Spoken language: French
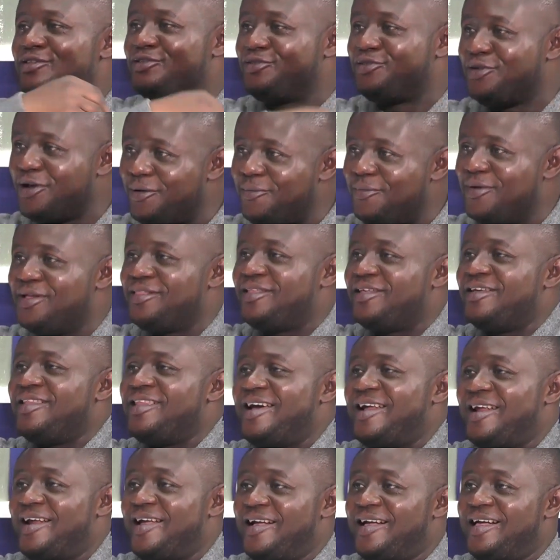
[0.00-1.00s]
Dieu maintenant
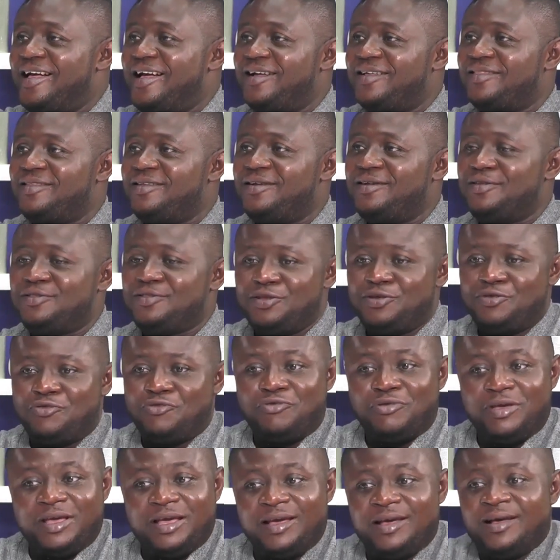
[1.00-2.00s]
regarde et dit,
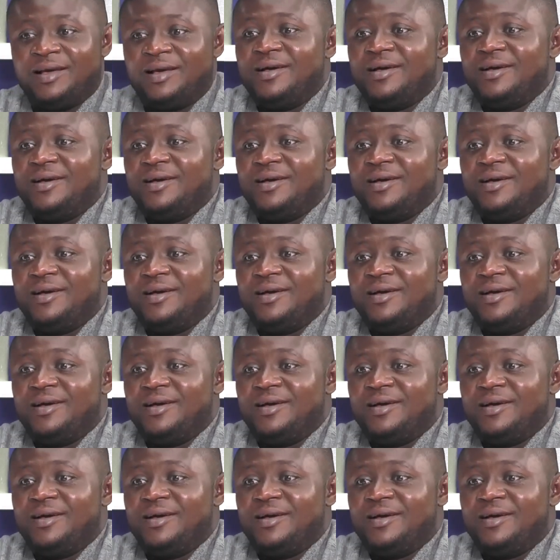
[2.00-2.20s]
oui,